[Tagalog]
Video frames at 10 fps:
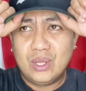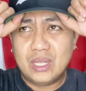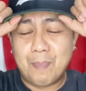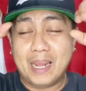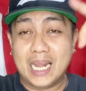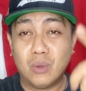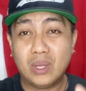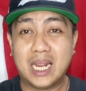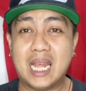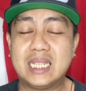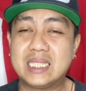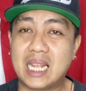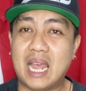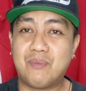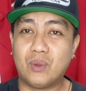na panalunan natin sa
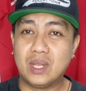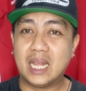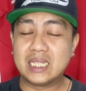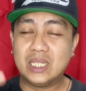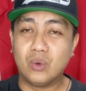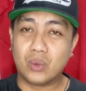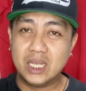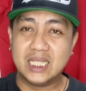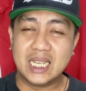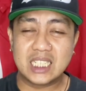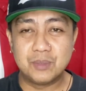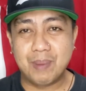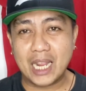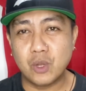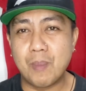raffle ng The Originals
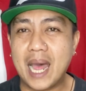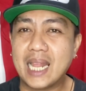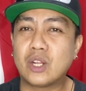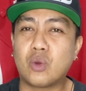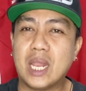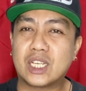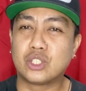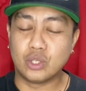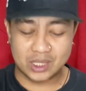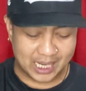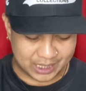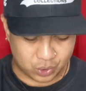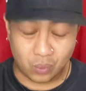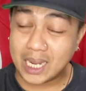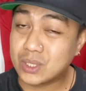Biomalan Collections guys. Aha. So
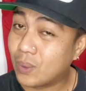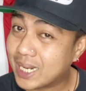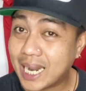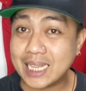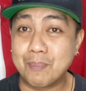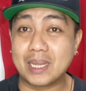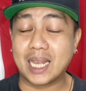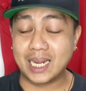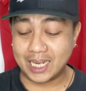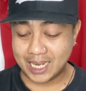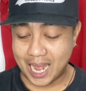guys, huwag na natin patagalin.